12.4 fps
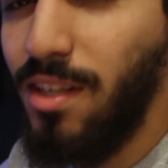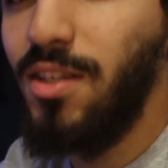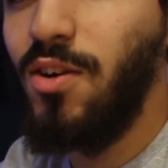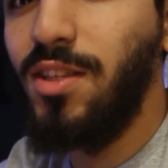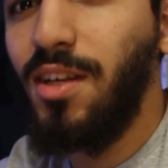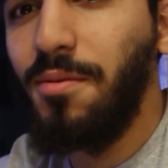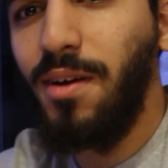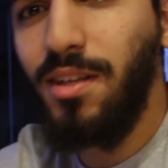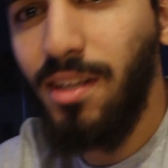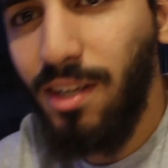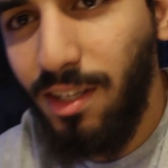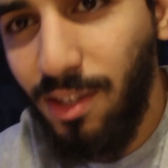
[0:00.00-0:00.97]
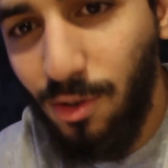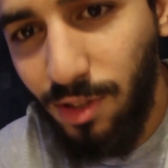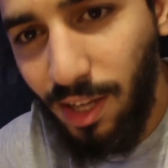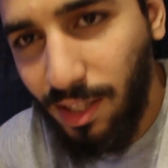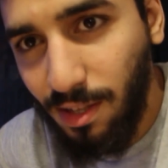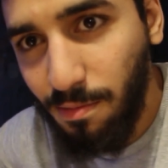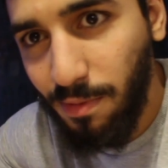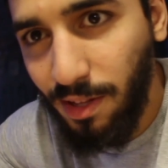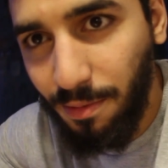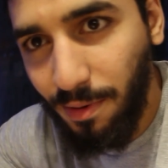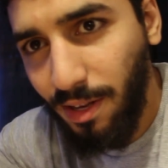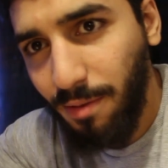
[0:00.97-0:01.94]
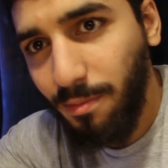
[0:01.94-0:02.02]
دلوقتي يا جماعه احنا احنا كنا قاعدين
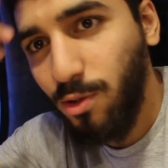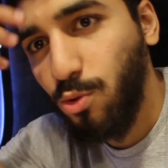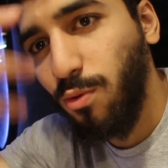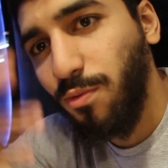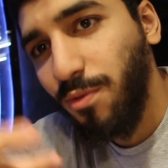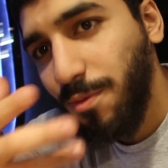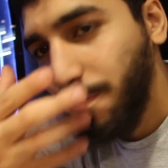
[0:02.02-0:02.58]
بنعمل ايه بنشوف